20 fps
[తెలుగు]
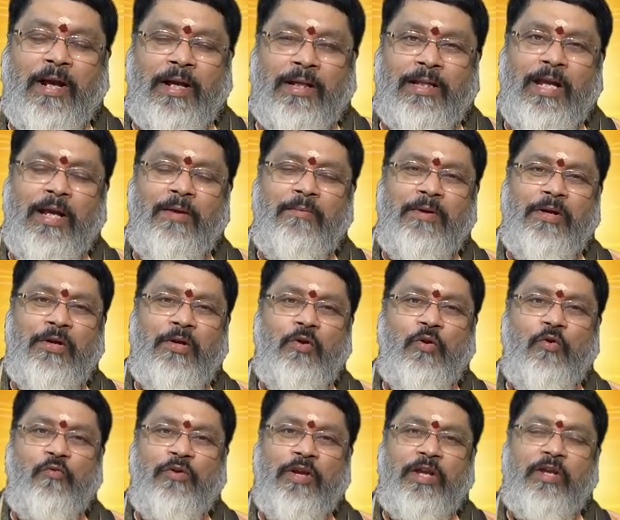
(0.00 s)
ఆదాయం
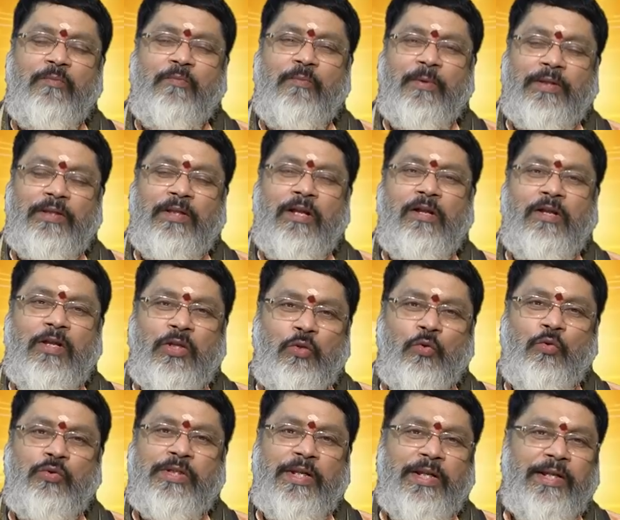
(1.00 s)
రెండు వ్యయం పద్నాలుగు
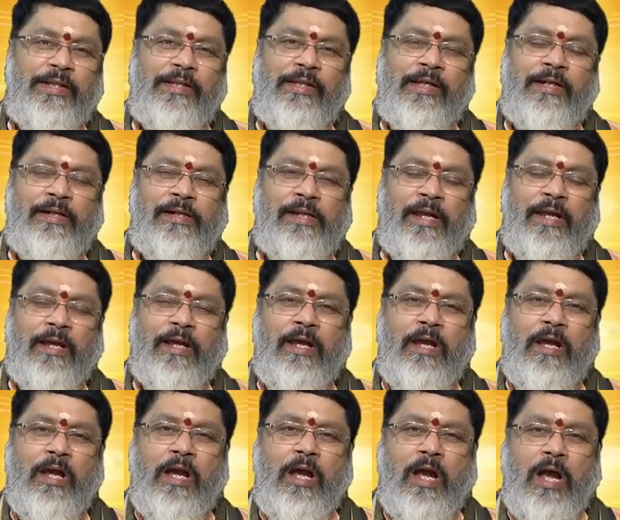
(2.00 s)
ఎందుకు జరిగింది అంటే
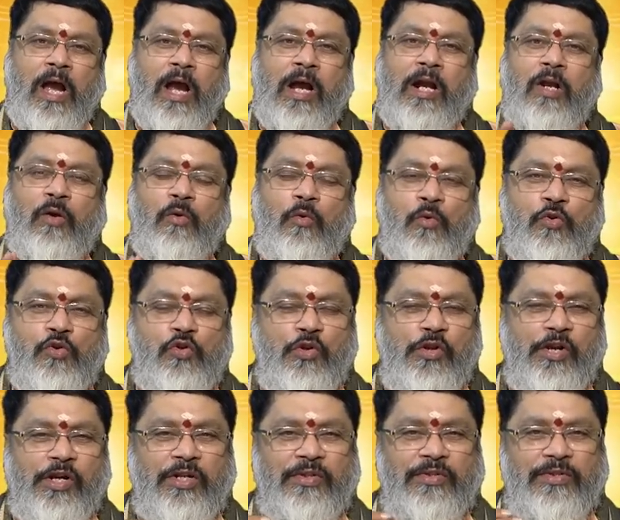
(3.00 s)
అక్కడ కుజుడు
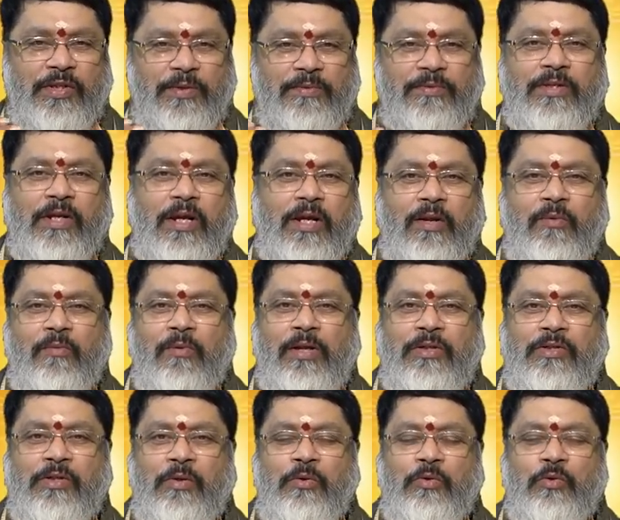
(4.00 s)
యొక్క సంచారం వల్ల
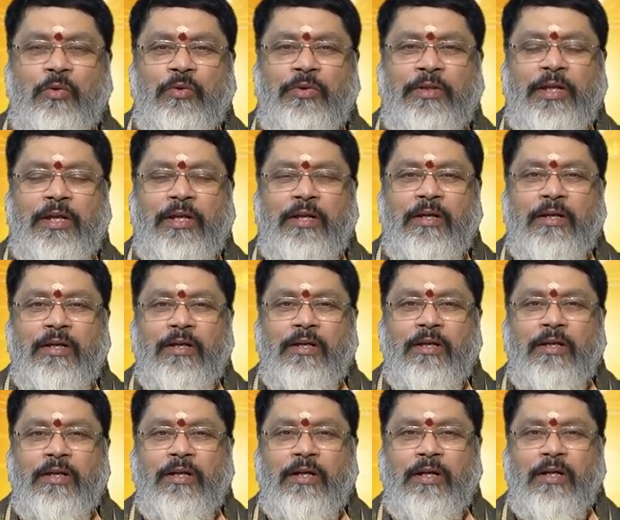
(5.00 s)
జరుగుతోంది
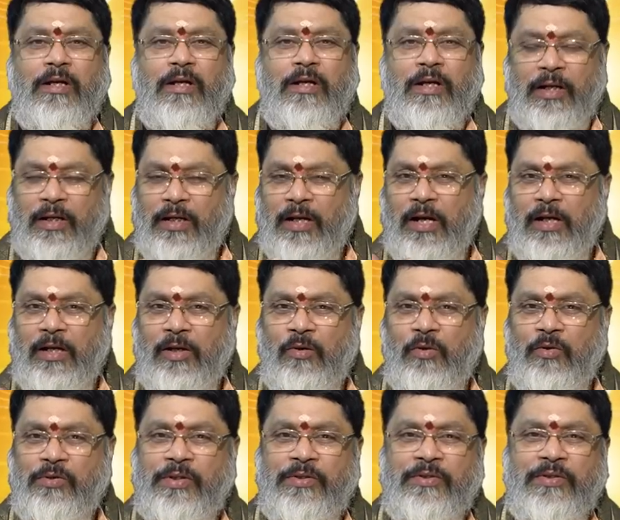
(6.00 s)

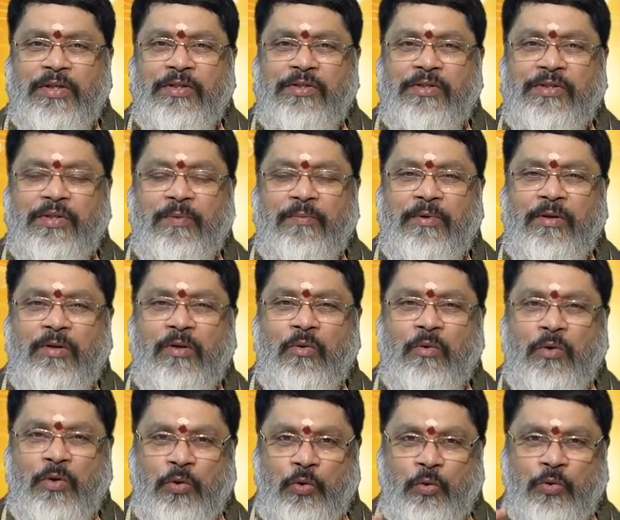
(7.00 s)
కర్కాటకంలో సంచరించే సమయంలో
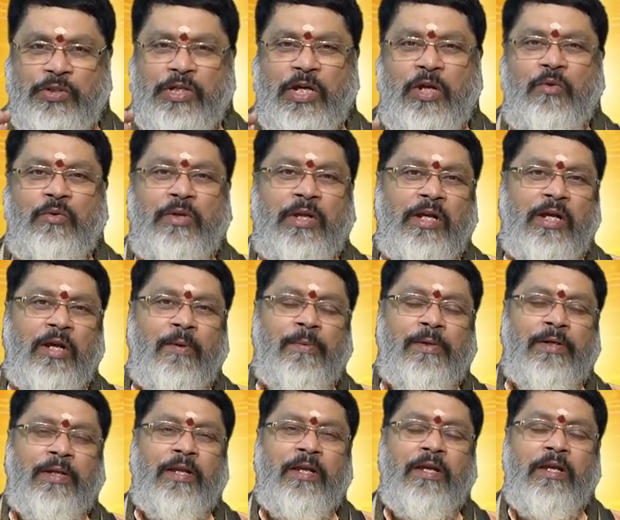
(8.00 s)
కొన్ని దోషాలు ఉన్నాయి
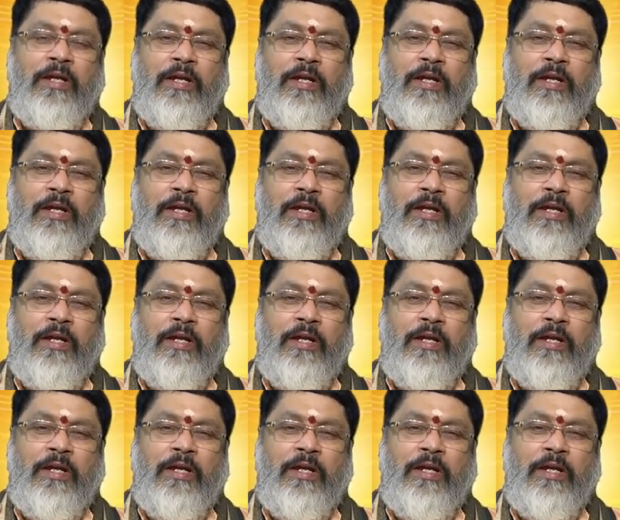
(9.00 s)
కాబట్టి